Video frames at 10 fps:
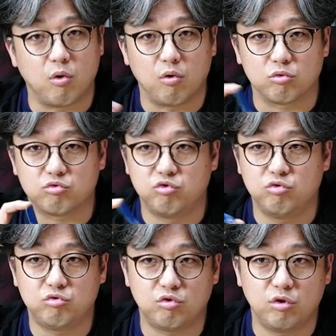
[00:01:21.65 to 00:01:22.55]

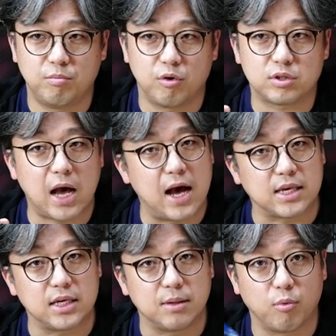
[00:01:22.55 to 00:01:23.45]
이십이
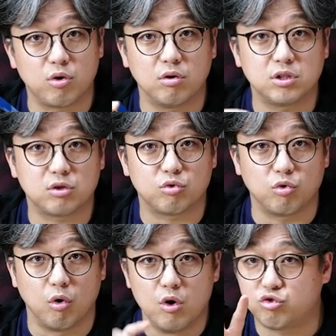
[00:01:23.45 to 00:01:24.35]
사십이 뭐 이런
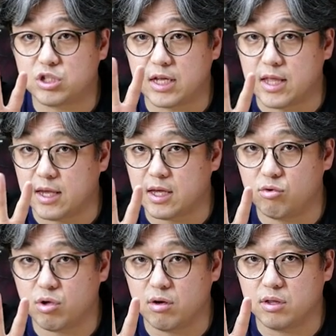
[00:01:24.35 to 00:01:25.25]
식으로 숫자 네
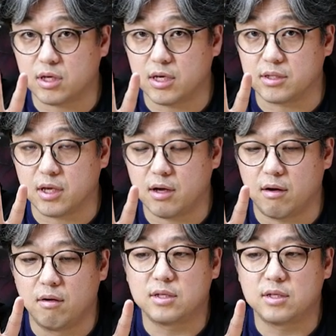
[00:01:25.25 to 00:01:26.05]
개로 되어 있는 게 있어요.